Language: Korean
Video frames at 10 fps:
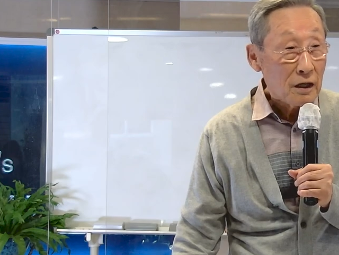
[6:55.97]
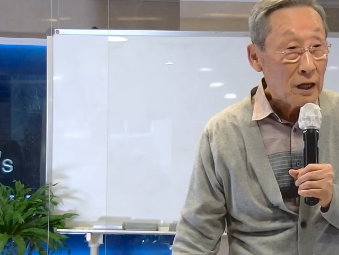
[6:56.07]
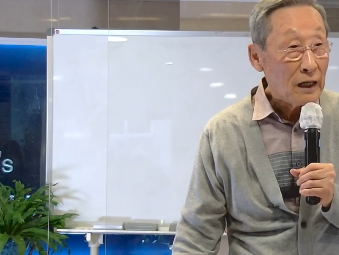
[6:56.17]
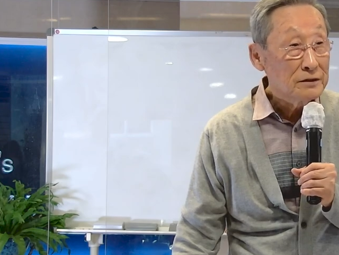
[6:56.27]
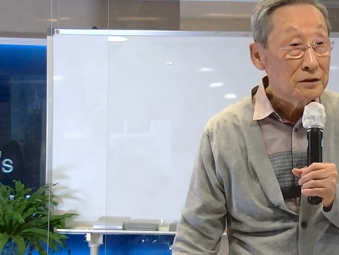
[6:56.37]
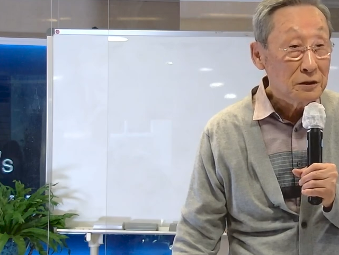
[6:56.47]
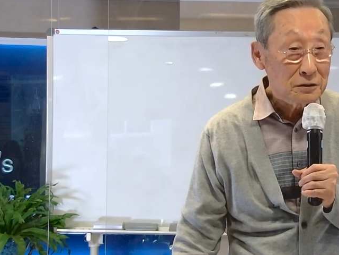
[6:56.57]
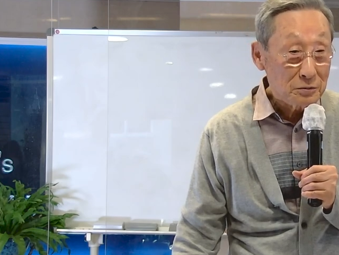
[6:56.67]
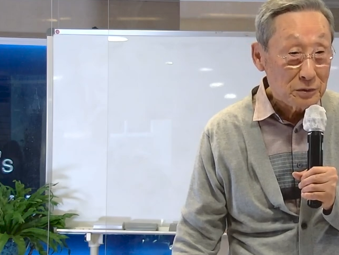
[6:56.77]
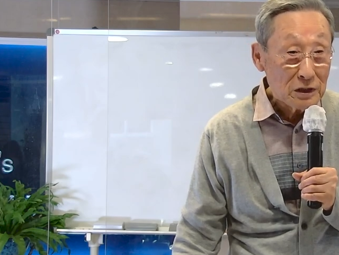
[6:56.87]
안
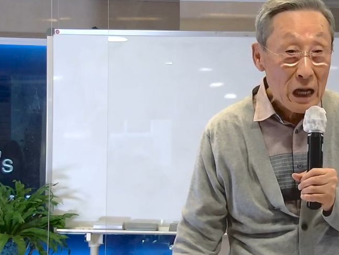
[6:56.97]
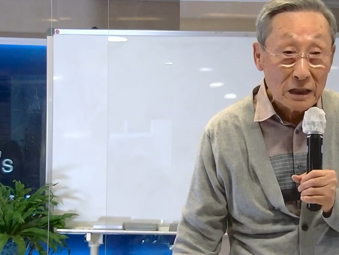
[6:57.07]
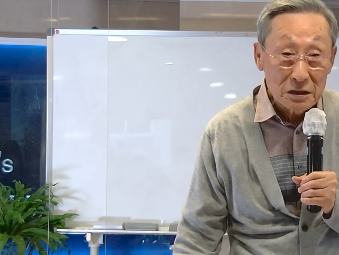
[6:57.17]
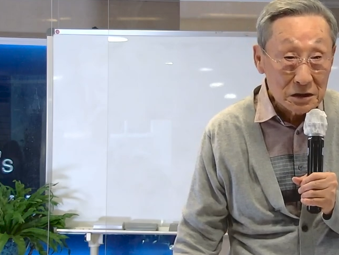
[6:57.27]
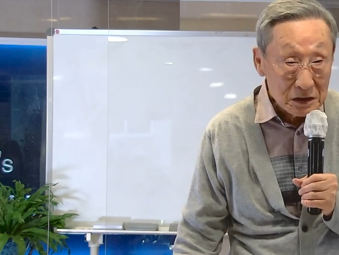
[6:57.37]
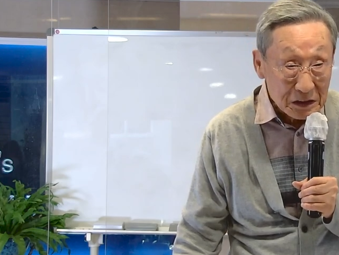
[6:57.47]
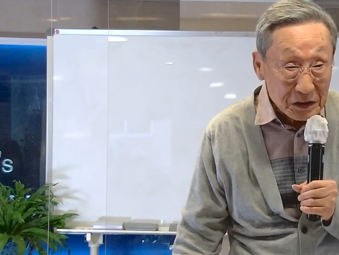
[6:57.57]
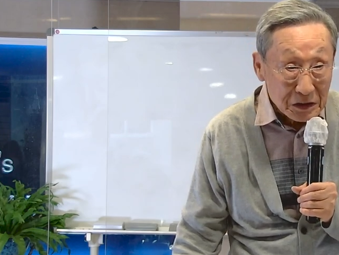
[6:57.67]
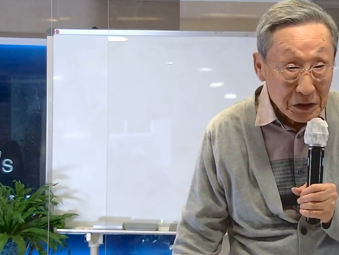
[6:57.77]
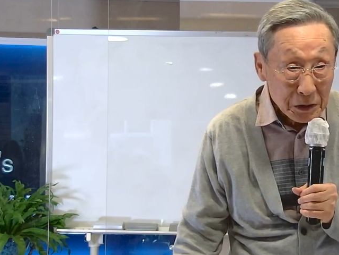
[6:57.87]
들으면 안
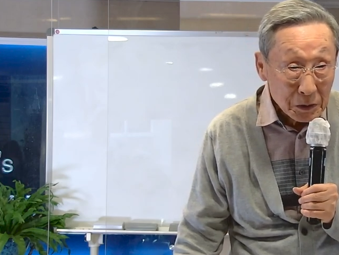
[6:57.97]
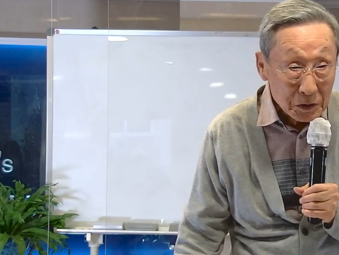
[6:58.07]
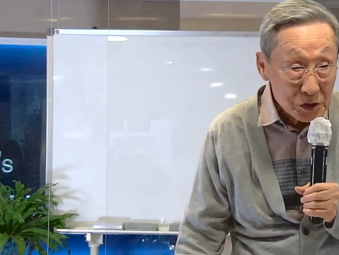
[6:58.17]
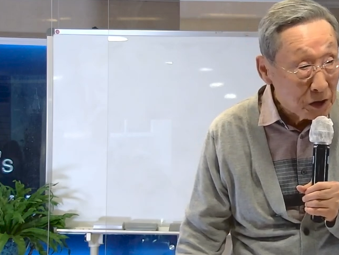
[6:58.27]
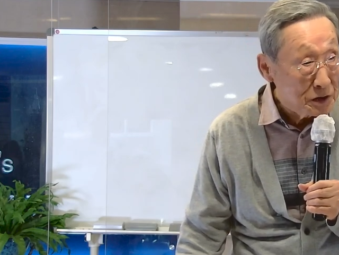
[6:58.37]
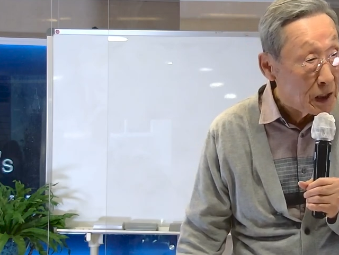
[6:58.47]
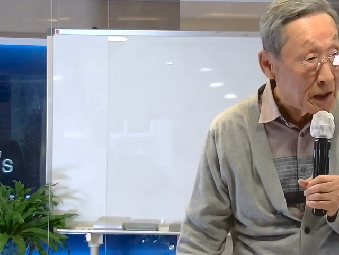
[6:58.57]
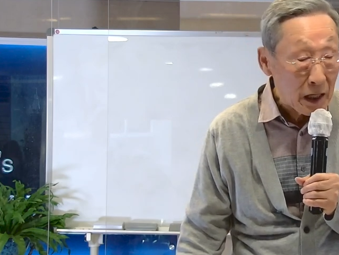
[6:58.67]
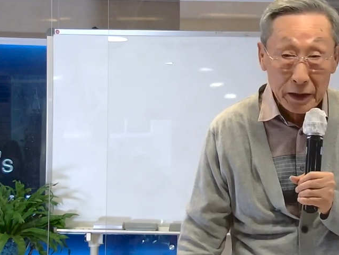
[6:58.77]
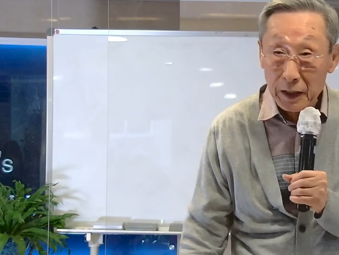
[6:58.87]
들리는 거예요.
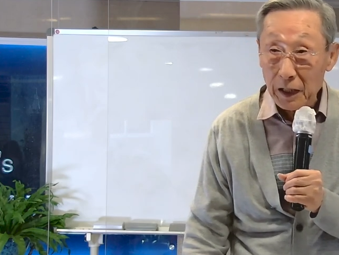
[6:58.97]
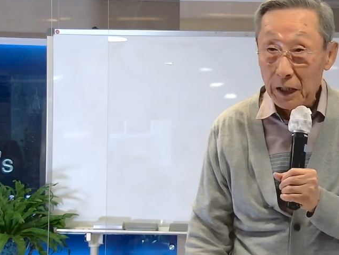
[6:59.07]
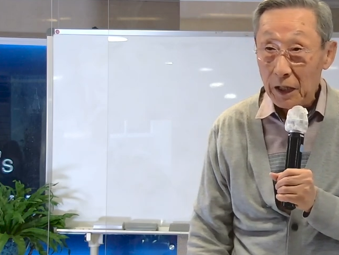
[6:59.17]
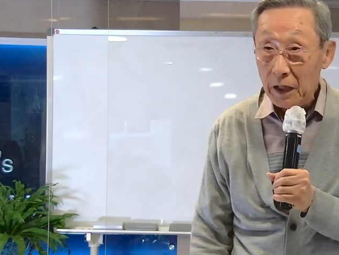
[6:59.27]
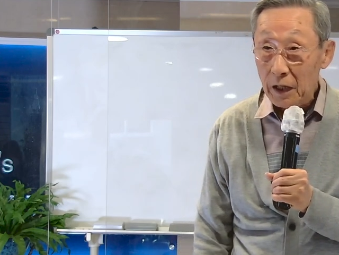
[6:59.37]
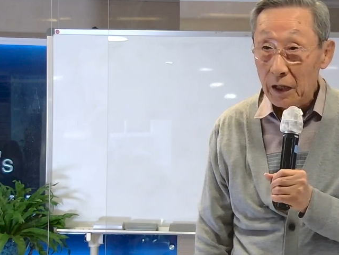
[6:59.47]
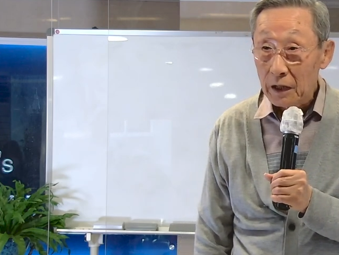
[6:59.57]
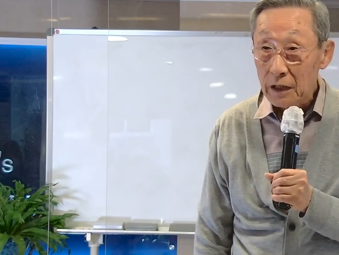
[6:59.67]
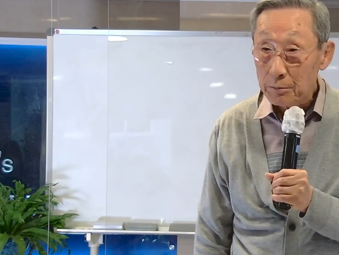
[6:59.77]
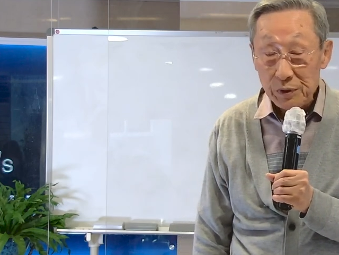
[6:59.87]
선택 안 해.
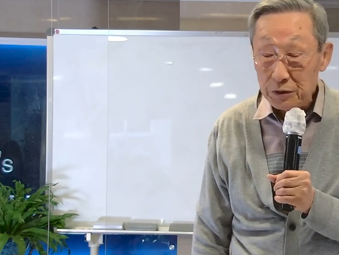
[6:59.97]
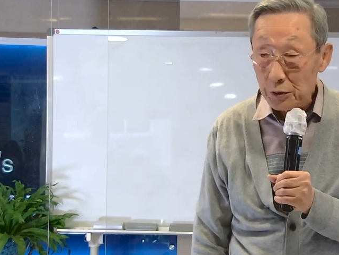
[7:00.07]
나 필요